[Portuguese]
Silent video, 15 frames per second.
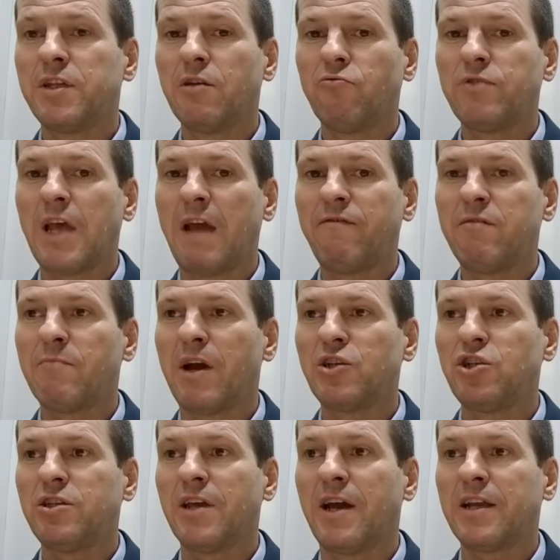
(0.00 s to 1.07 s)
não deve
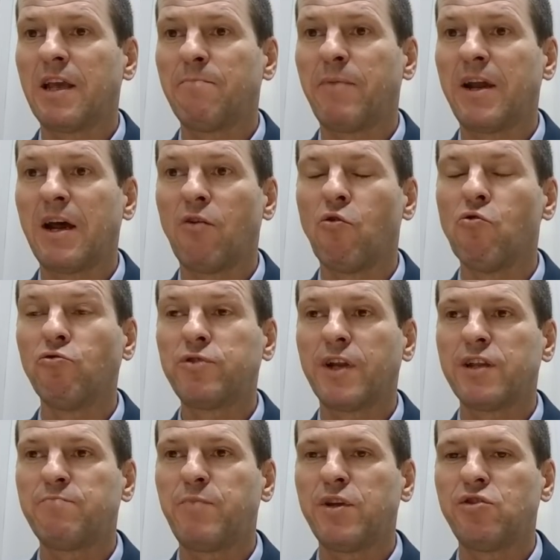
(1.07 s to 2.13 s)
imaginar que é para
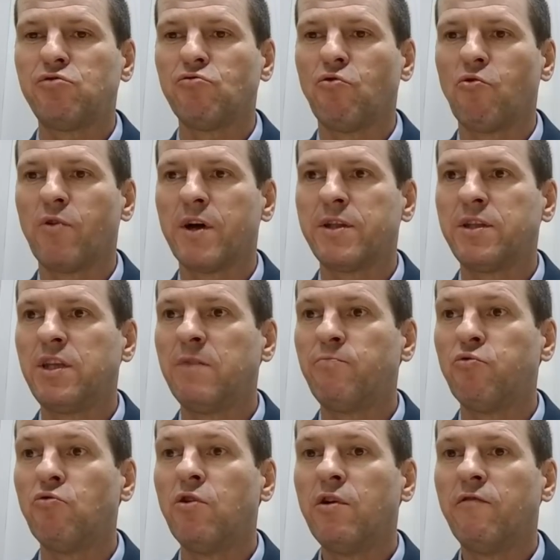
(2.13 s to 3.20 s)
outras pessoas,
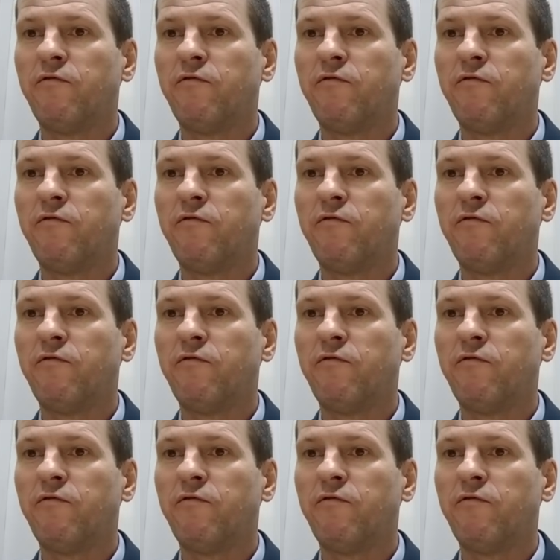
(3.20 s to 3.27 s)
tipo,